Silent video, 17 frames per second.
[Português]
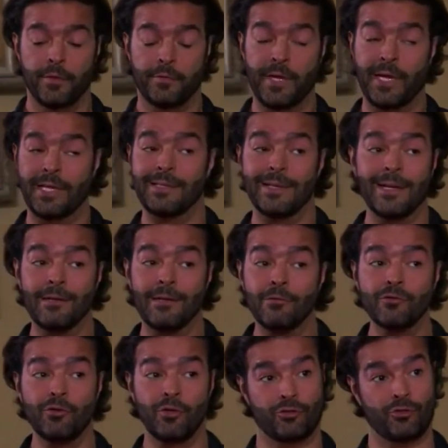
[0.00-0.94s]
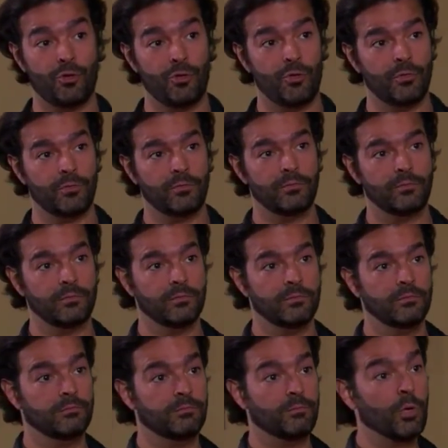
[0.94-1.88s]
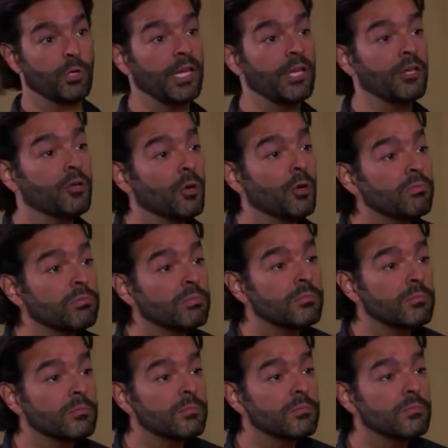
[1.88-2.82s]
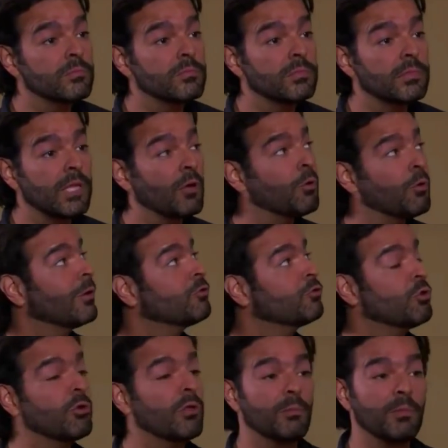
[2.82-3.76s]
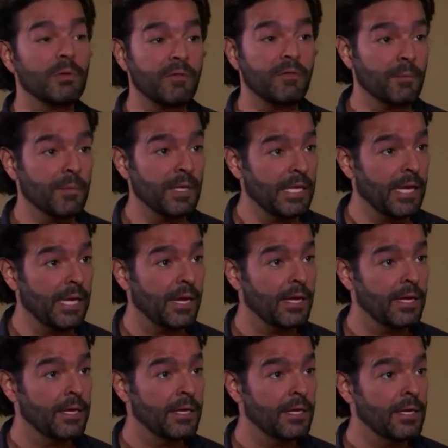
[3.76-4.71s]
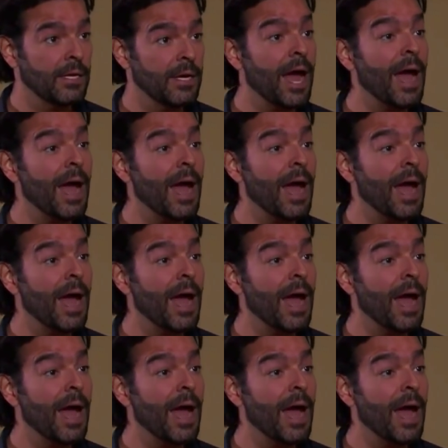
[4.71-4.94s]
Mas eu não tô sozinho. Porque eu tenho toda a minha família.